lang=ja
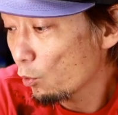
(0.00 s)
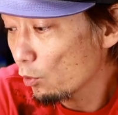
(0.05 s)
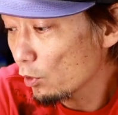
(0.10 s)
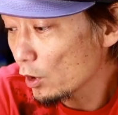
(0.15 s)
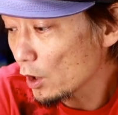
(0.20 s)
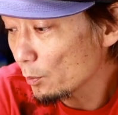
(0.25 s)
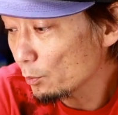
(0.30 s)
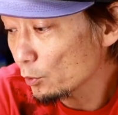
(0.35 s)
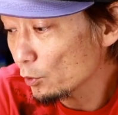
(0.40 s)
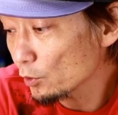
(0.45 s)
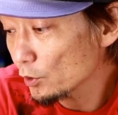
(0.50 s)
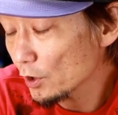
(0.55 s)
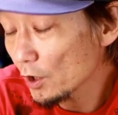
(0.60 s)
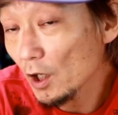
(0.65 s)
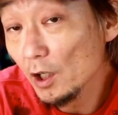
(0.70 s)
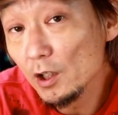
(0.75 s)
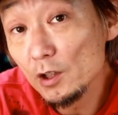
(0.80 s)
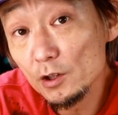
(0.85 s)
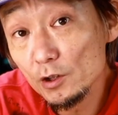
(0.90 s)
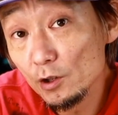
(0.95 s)
ポーラプロに
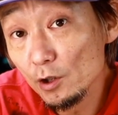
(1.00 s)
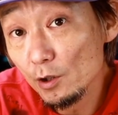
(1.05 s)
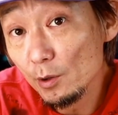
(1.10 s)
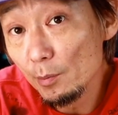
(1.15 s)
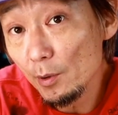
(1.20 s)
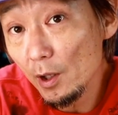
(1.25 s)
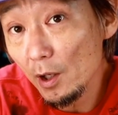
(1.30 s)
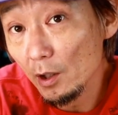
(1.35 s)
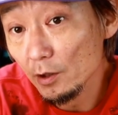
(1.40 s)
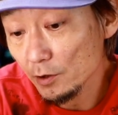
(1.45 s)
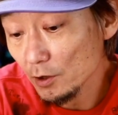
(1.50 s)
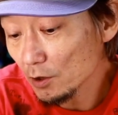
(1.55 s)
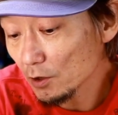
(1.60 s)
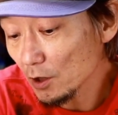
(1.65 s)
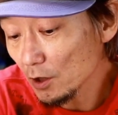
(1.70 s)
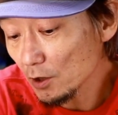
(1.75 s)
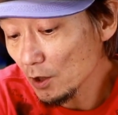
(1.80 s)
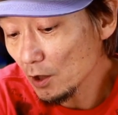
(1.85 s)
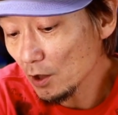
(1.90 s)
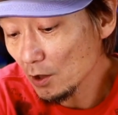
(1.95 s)
関して言えば、絶
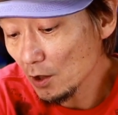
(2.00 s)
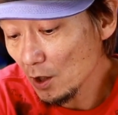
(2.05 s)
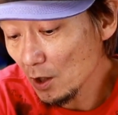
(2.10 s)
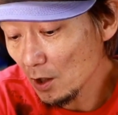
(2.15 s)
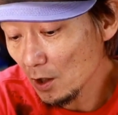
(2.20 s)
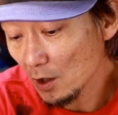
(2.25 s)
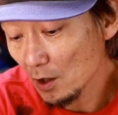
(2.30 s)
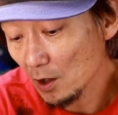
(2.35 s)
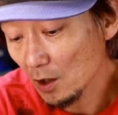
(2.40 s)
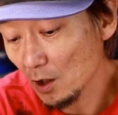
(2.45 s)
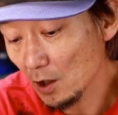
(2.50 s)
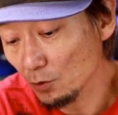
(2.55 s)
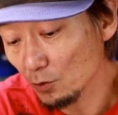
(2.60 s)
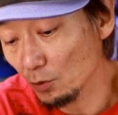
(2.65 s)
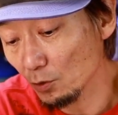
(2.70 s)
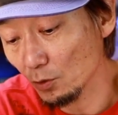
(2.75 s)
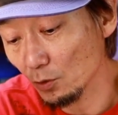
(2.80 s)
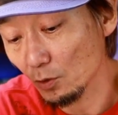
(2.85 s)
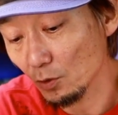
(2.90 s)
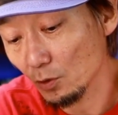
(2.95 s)
対的な、あ
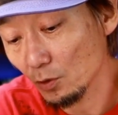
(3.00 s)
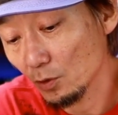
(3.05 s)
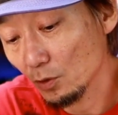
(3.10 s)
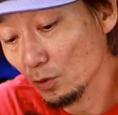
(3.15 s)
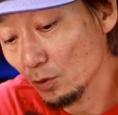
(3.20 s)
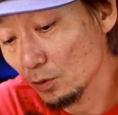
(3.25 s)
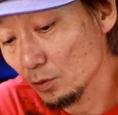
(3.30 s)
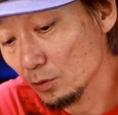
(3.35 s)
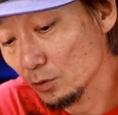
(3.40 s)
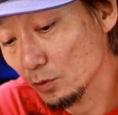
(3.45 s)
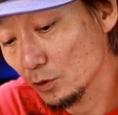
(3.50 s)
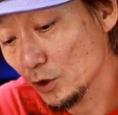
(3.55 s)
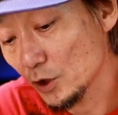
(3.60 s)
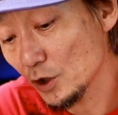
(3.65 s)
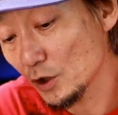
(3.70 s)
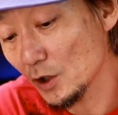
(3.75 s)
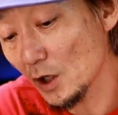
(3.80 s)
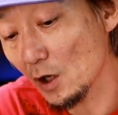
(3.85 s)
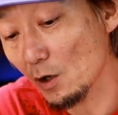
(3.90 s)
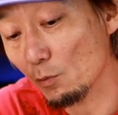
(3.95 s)
のー、
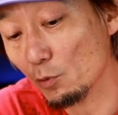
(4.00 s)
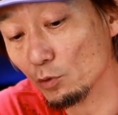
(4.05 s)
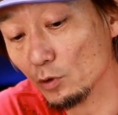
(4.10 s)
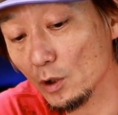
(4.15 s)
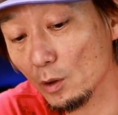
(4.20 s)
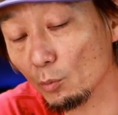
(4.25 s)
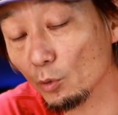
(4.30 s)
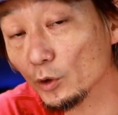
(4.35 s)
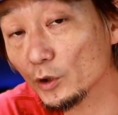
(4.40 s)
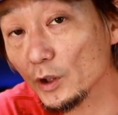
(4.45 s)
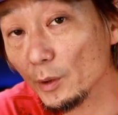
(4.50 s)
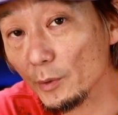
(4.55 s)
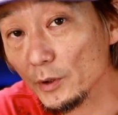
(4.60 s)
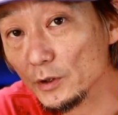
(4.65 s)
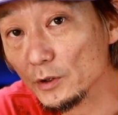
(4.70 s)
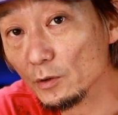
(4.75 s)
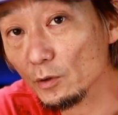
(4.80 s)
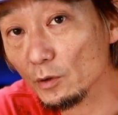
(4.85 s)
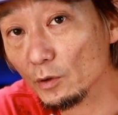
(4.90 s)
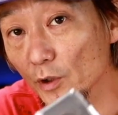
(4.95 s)
信頼を僕は持ってま
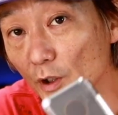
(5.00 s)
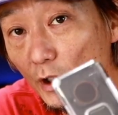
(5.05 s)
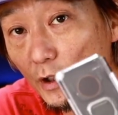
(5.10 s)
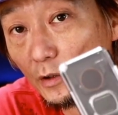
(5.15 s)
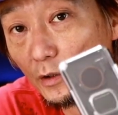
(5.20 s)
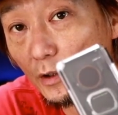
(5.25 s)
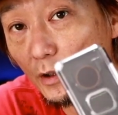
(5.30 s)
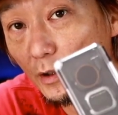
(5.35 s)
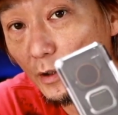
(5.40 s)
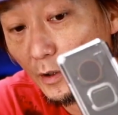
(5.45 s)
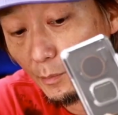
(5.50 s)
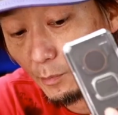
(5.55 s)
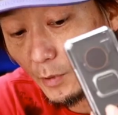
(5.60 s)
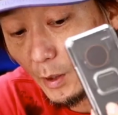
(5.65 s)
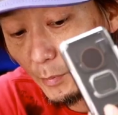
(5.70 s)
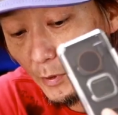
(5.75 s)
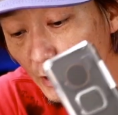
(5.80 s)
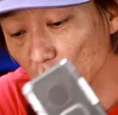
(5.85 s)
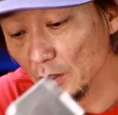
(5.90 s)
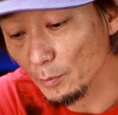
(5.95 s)
す。この
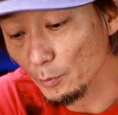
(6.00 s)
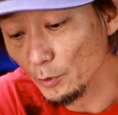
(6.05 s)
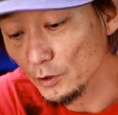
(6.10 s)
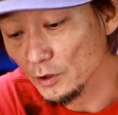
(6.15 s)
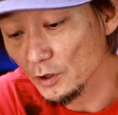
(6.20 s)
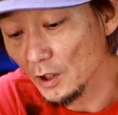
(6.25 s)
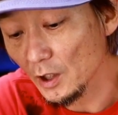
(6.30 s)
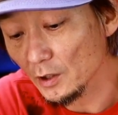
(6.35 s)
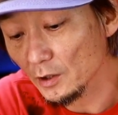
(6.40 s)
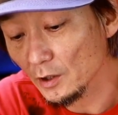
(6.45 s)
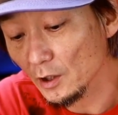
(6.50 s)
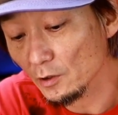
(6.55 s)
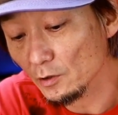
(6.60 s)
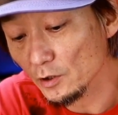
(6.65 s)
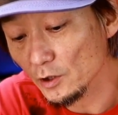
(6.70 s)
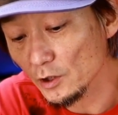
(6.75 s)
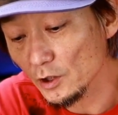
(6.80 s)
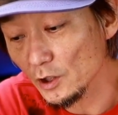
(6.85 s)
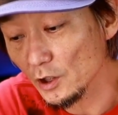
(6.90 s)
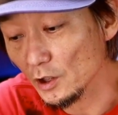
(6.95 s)
マビックでも使って
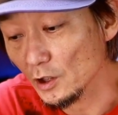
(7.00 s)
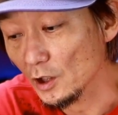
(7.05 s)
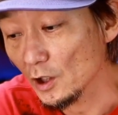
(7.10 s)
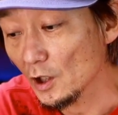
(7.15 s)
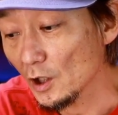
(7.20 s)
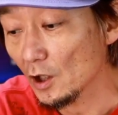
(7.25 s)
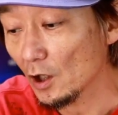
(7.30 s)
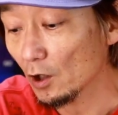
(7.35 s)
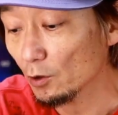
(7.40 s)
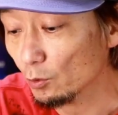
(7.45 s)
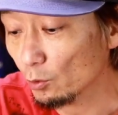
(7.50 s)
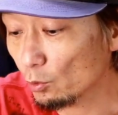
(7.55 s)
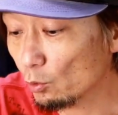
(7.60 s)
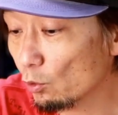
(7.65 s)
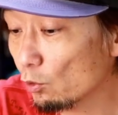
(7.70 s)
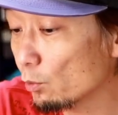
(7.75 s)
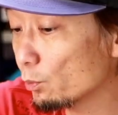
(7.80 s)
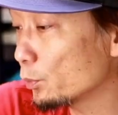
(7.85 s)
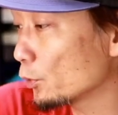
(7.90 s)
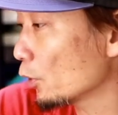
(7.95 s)
るし、あと
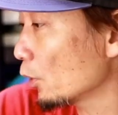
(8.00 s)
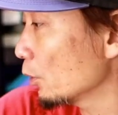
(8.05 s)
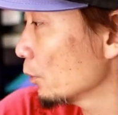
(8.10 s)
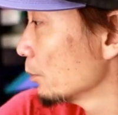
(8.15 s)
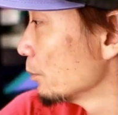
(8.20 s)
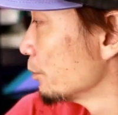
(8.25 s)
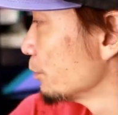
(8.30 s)
GoPro。